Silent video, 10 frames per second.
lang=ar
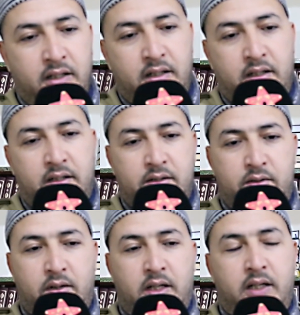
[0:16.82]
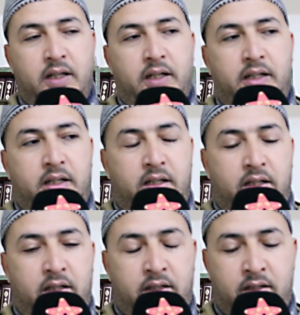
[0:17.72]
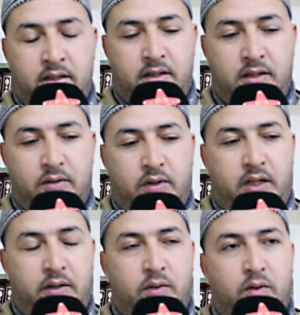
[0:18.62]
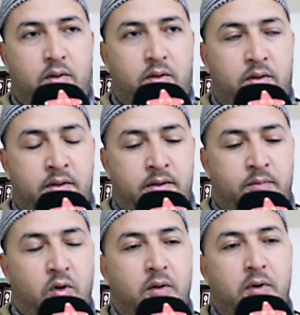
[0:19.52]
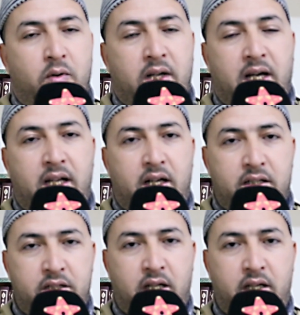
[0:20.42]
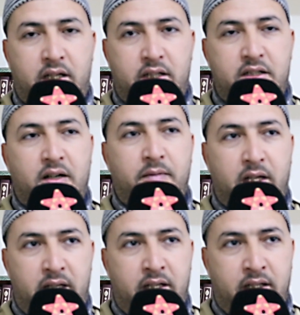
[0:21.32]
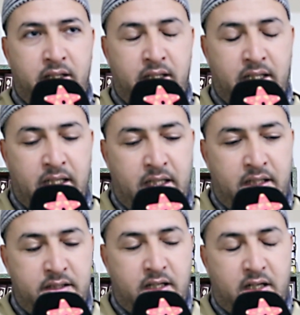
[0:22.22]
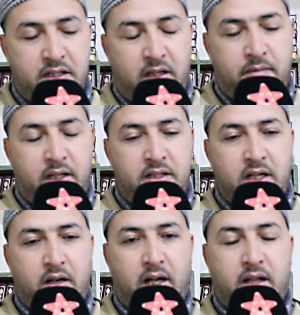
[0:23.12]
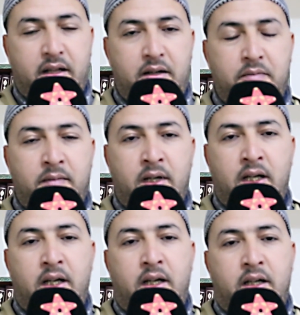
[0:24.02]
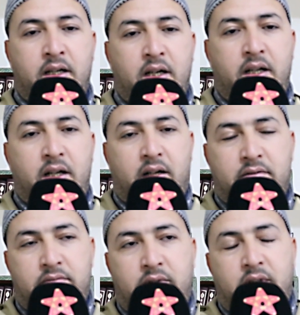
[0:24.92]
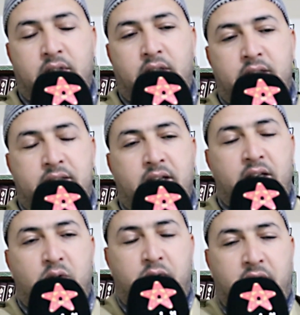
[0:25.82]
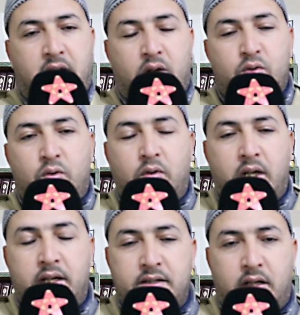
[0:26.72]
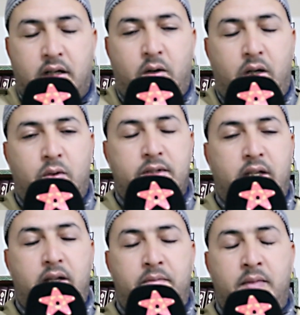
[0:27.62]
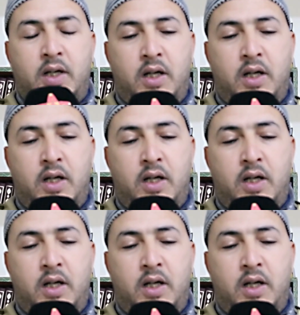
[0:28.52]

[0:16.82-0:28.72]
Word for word: آه، السؤال يعني ونحن مقبلون على شهر شعبان شهر شعبان شهر عظيم كان يستعد فيه رسول الله صلى الله عليه وسلم